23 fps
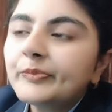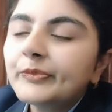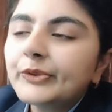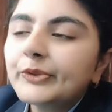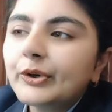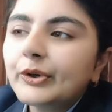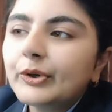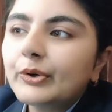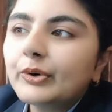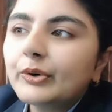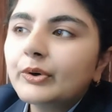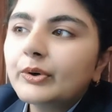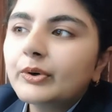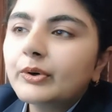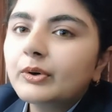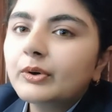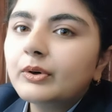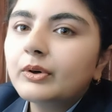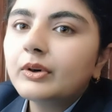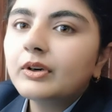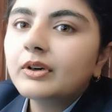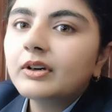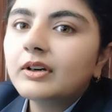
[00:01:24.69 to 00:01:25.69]
तो
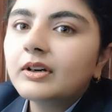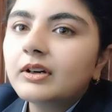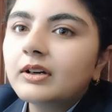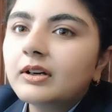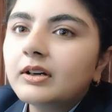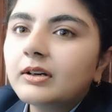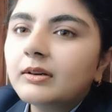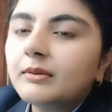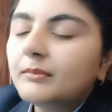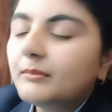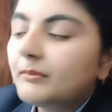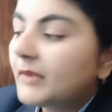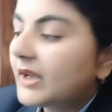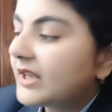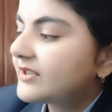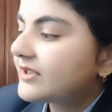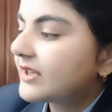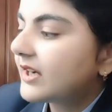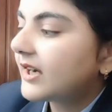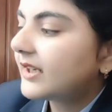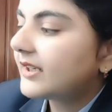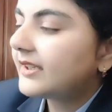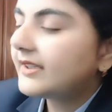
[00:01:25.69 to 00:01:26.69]
आ, मैं
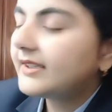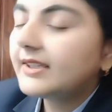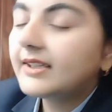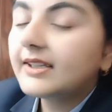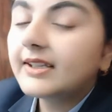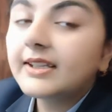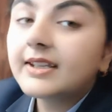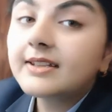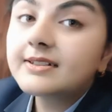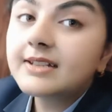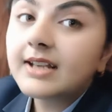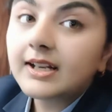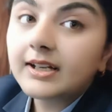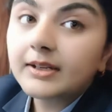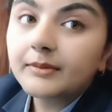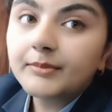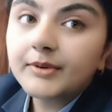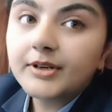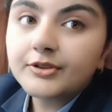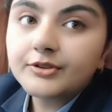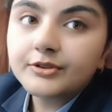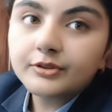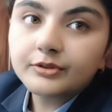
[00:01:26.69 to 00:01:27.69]
चाह रही थी कि
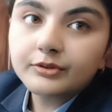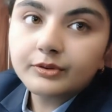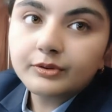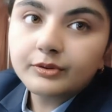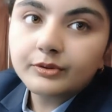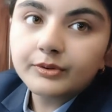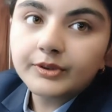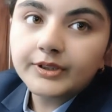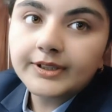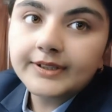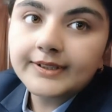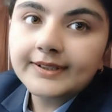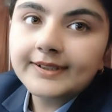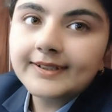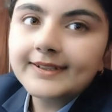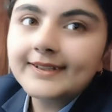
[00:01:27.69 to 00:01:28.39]
सेलिब्रेशन तो हुई थी